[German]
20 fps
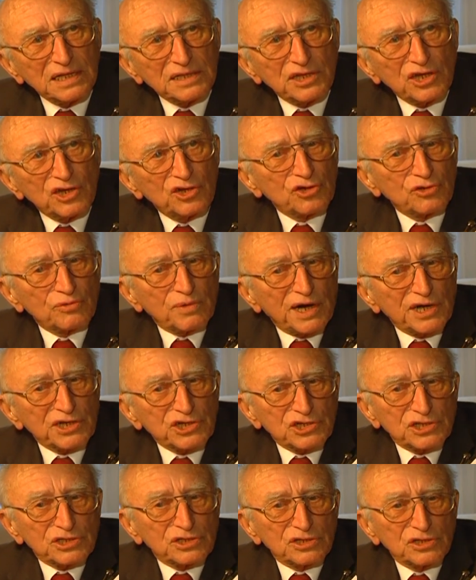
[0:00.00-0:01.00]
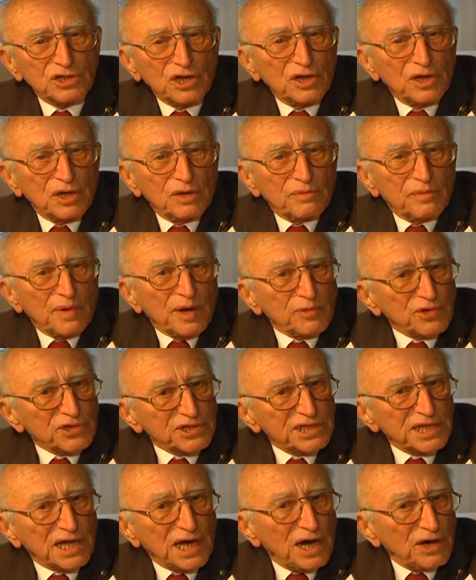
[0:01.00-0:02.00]
Denn ich weiß, man
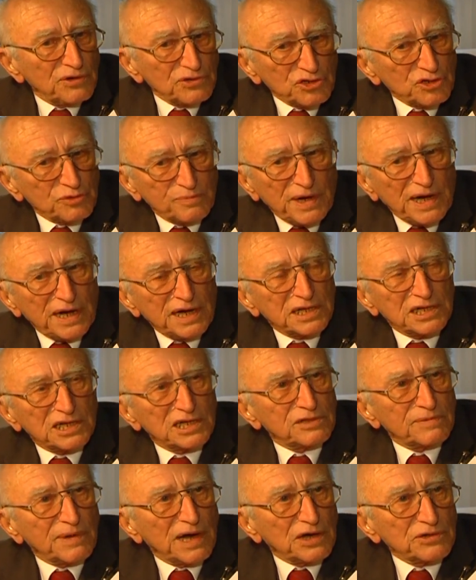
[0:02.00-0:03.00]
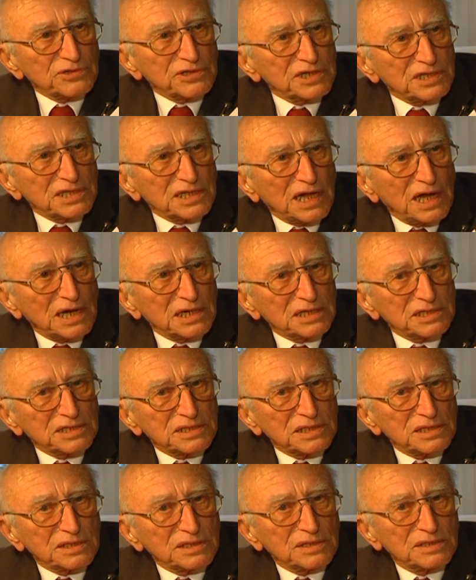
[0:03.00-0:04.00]
musste auch sparen, es war nicht alles
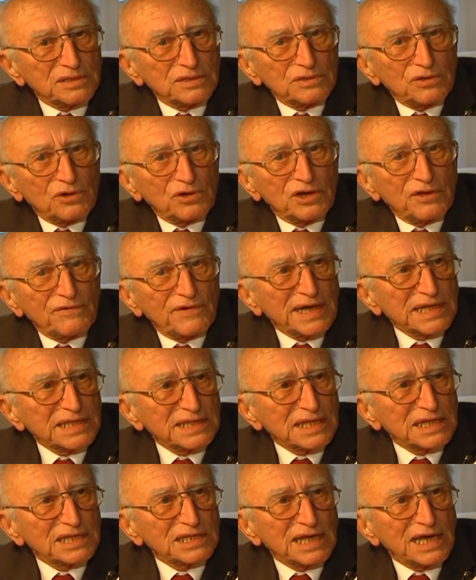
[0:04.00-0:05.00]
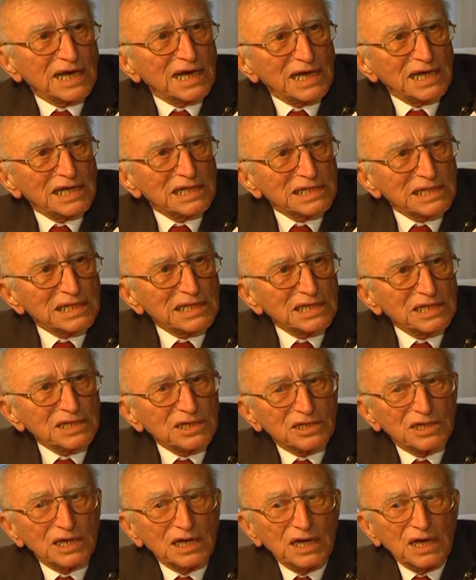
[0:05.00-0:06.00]
äh, ohne weiteres
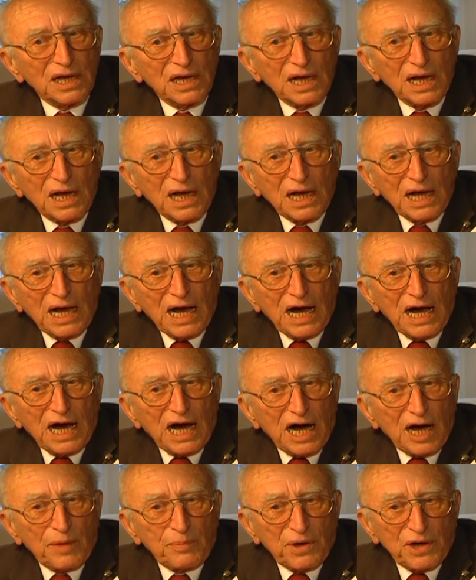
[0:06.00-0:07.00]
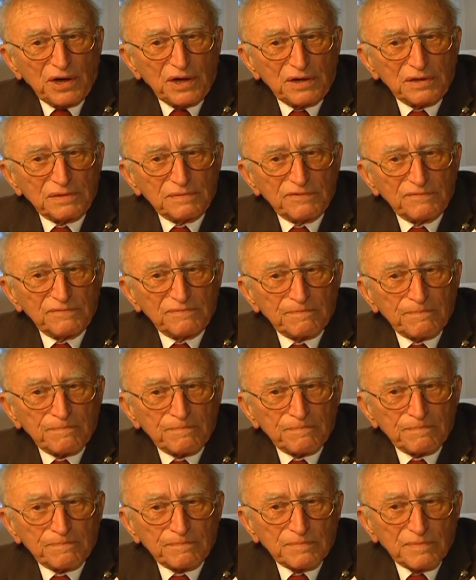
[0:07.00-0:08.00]
erhältlich, aber
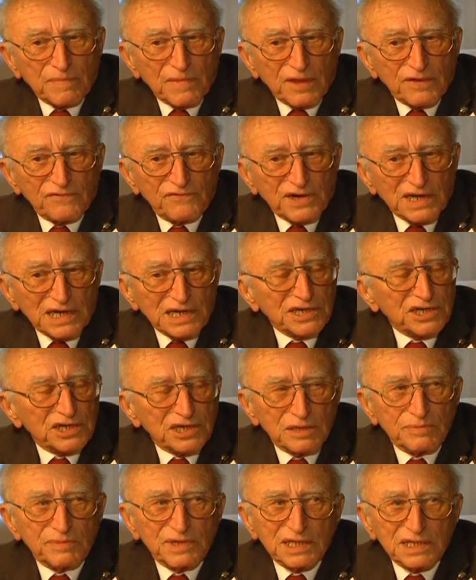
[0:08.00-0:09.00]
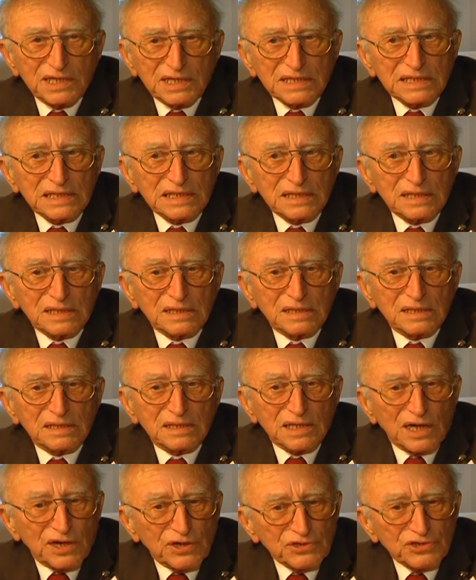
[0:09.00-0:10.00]
verglichen mit diesen
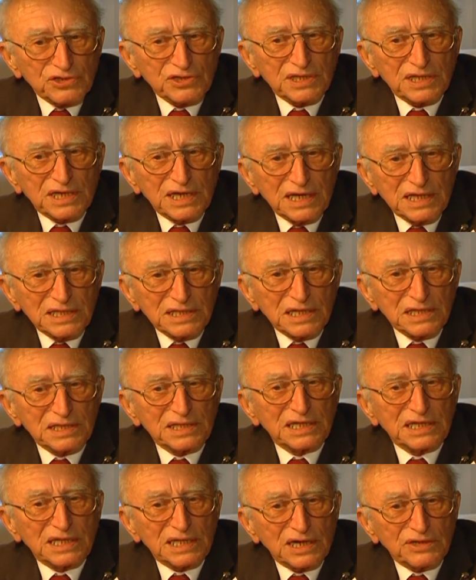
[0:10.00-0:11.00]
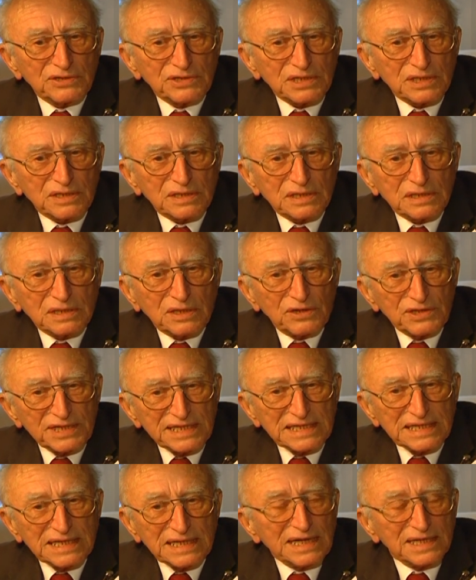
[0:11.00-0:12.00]
deutschen Kindern, die da aus,
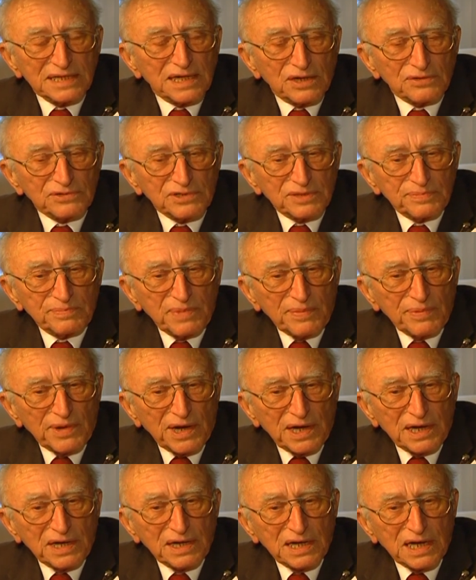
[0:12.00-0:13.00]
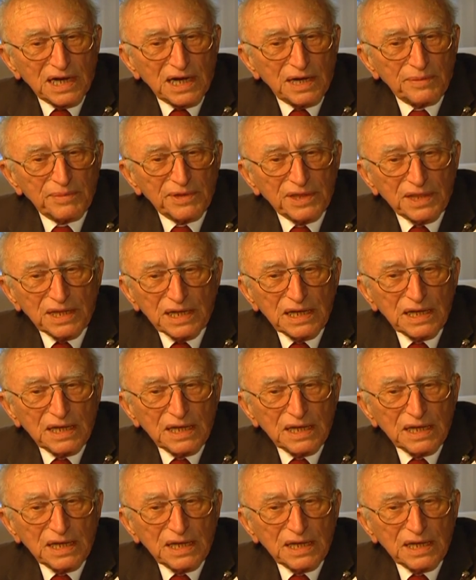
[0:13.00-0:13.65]
Konst äh, aus Biberach kamen,